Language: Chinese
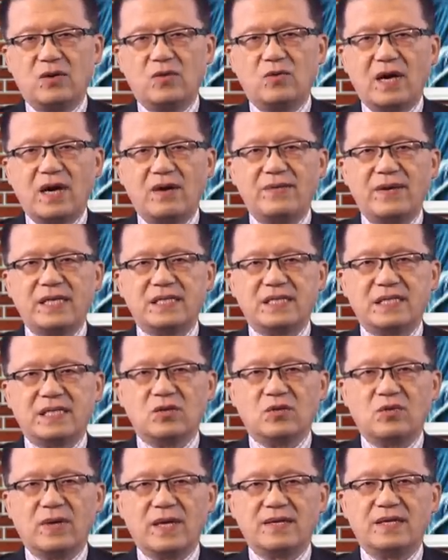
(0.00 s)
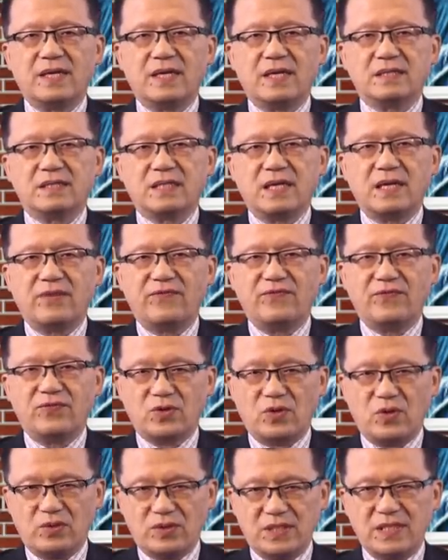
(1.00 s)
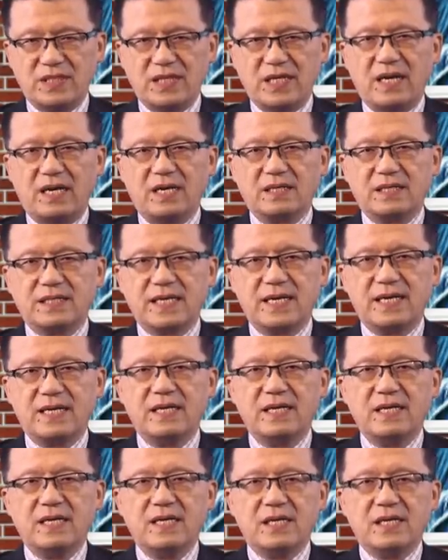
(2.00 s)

华为集团的这个副董事长兼